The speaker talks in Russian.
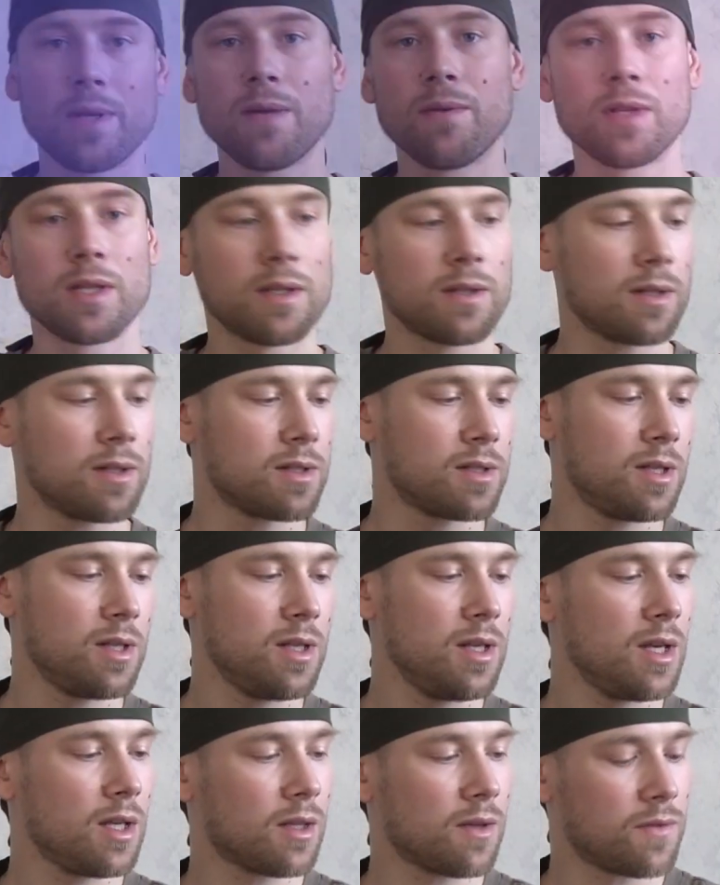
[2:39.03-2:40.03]
Привод от
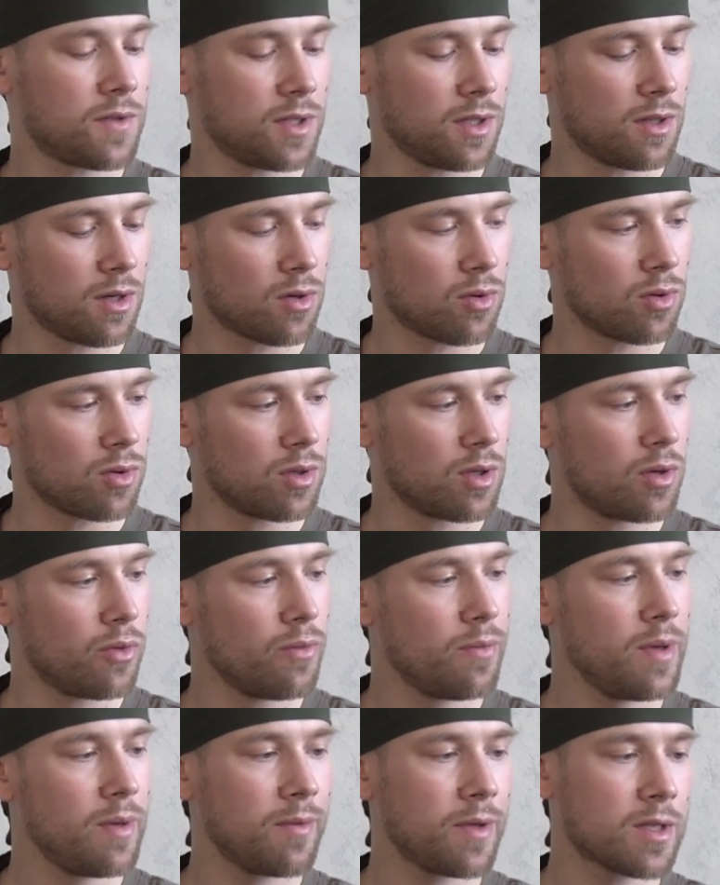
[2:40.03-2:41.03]
LCT это всенародный
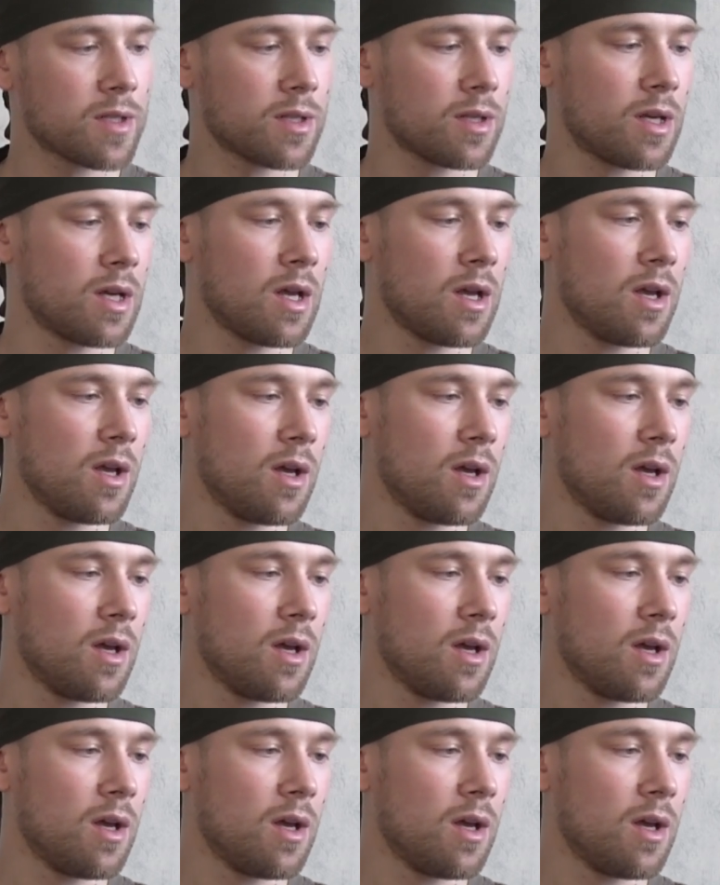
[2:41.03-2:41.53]
любимец.